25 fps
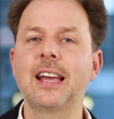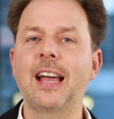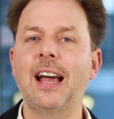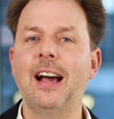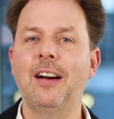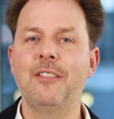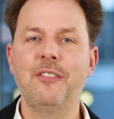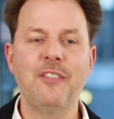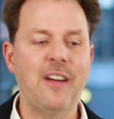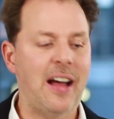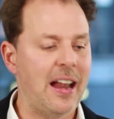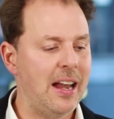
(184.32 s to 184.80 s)

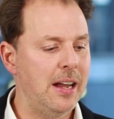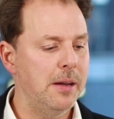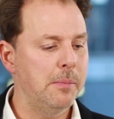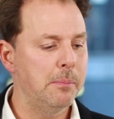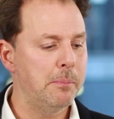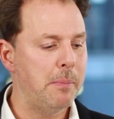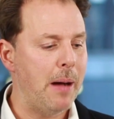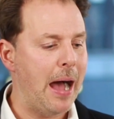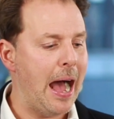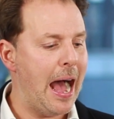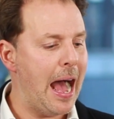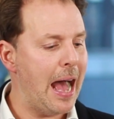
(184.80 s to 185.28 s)

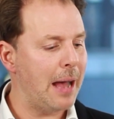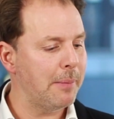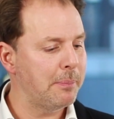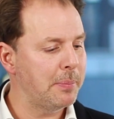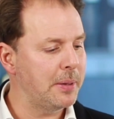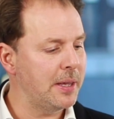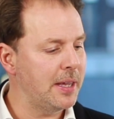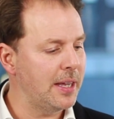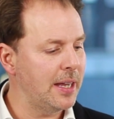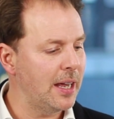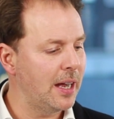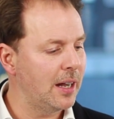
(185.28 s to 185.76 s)

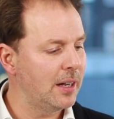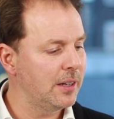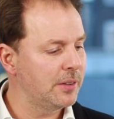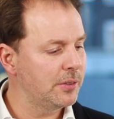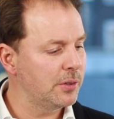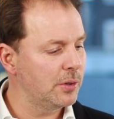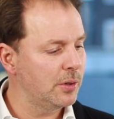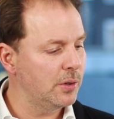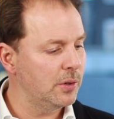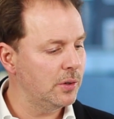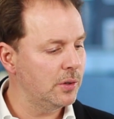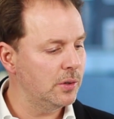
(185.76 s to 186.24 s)
Krawall-Barbie?
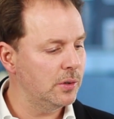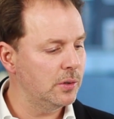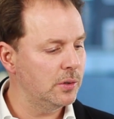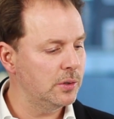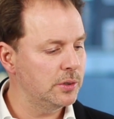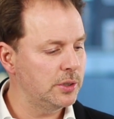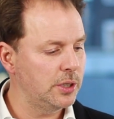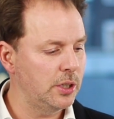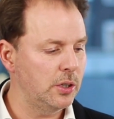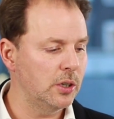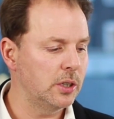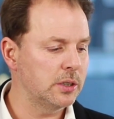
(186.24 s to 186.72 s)
Also,
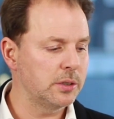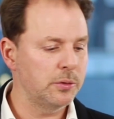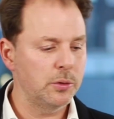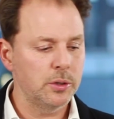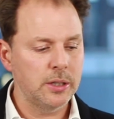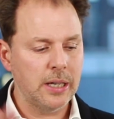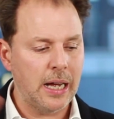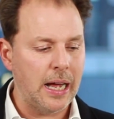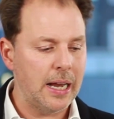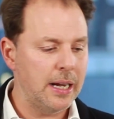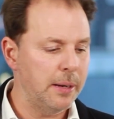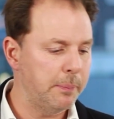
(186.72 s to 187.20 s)
und die Leute
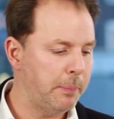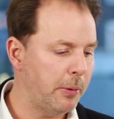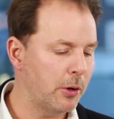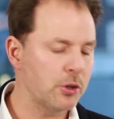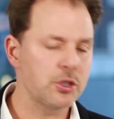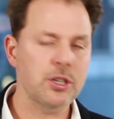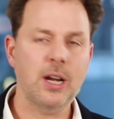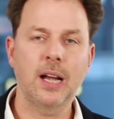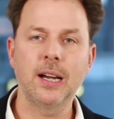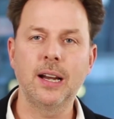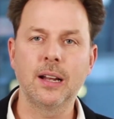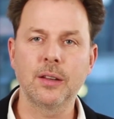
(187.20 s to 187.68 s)
wurden alle
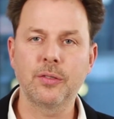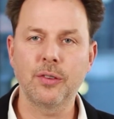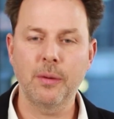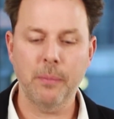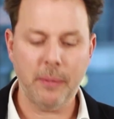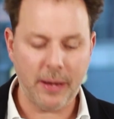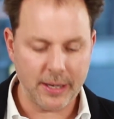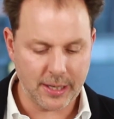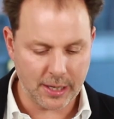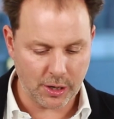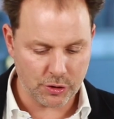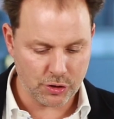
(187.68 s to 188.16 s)
pauschal als
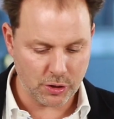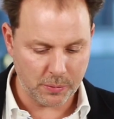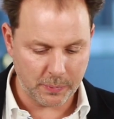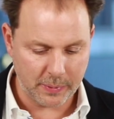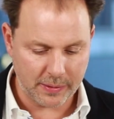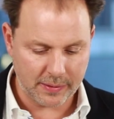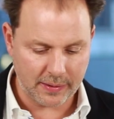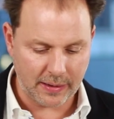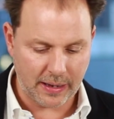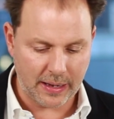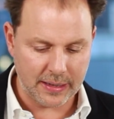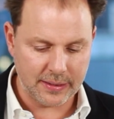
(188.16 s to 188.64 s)
Verbrecher schon
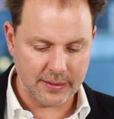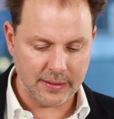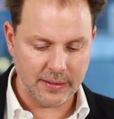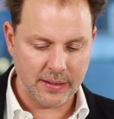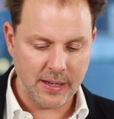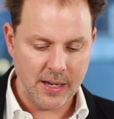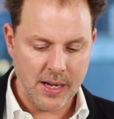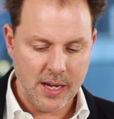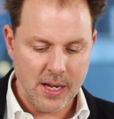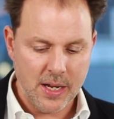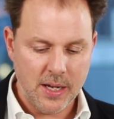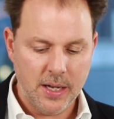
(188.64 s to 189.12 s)

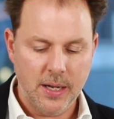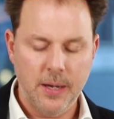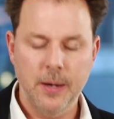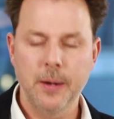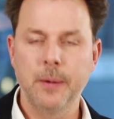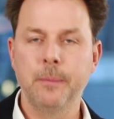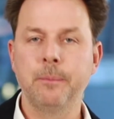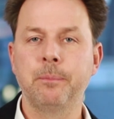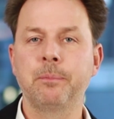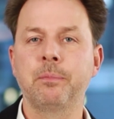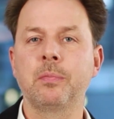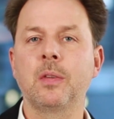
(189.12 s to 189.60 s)
bezeichnet,
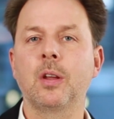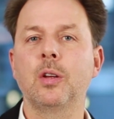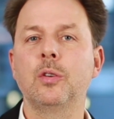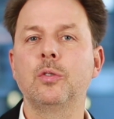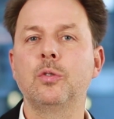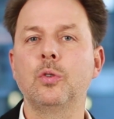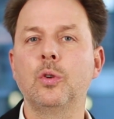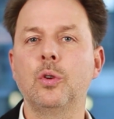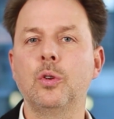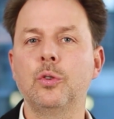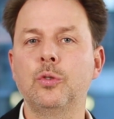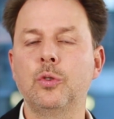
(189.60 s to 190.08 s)
ähm,
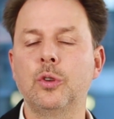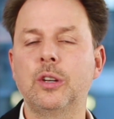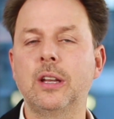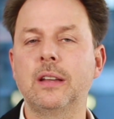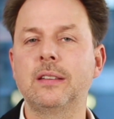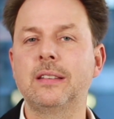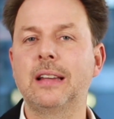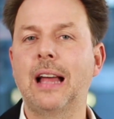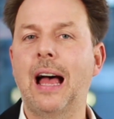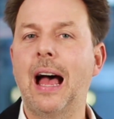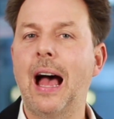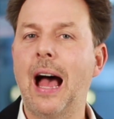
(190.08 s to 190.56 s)
so,
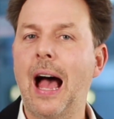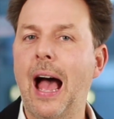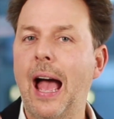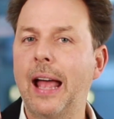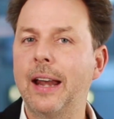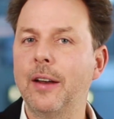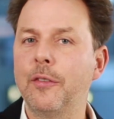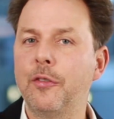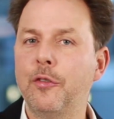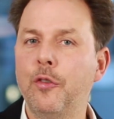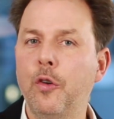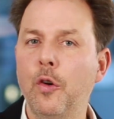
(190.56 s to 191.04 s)
sodass da
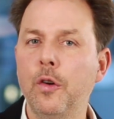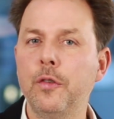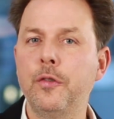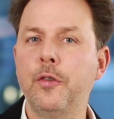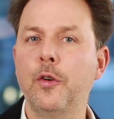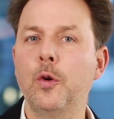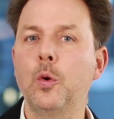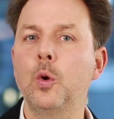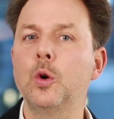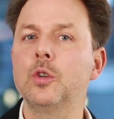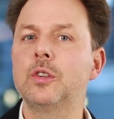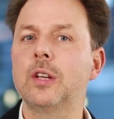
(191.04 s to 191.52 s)
eine
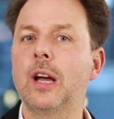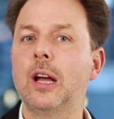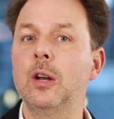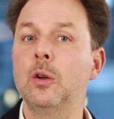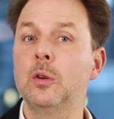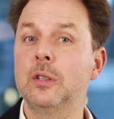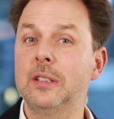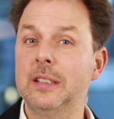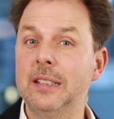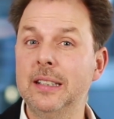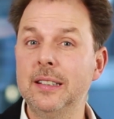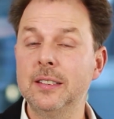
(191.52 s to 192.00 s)
Vorverurteilung
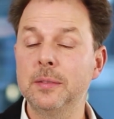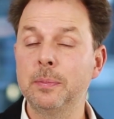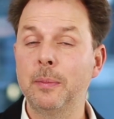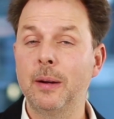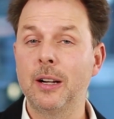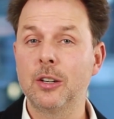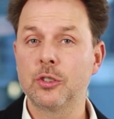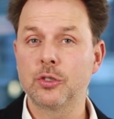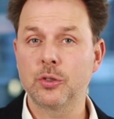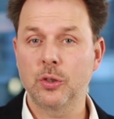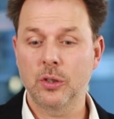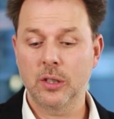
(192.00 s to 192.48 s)
Beurteilung
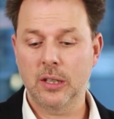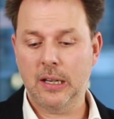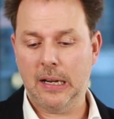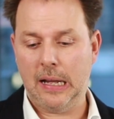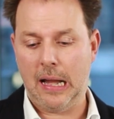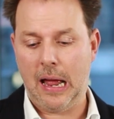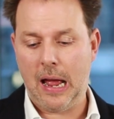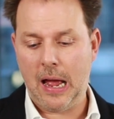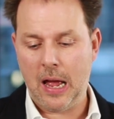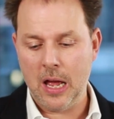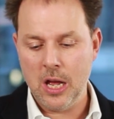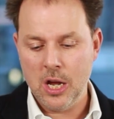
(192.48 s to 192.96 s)
diesmal schon
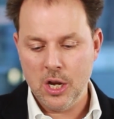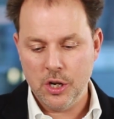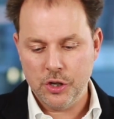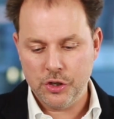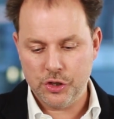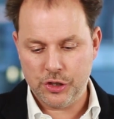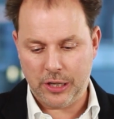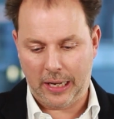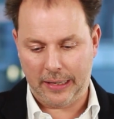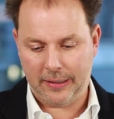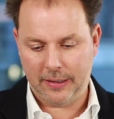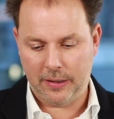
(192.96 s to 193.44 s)
klar
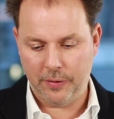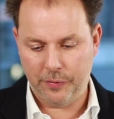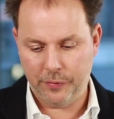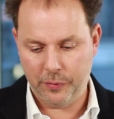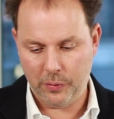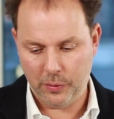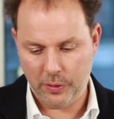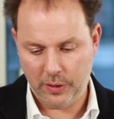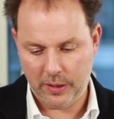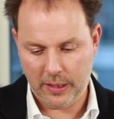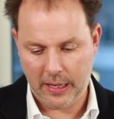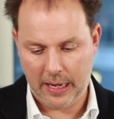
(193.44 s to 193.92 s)

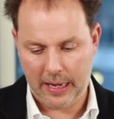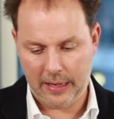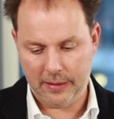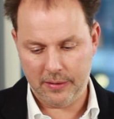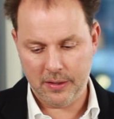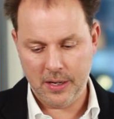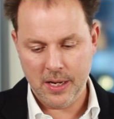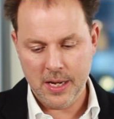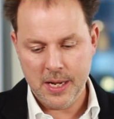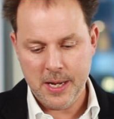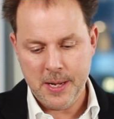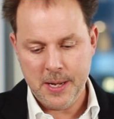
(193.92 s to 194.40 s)
stattgefunden hat.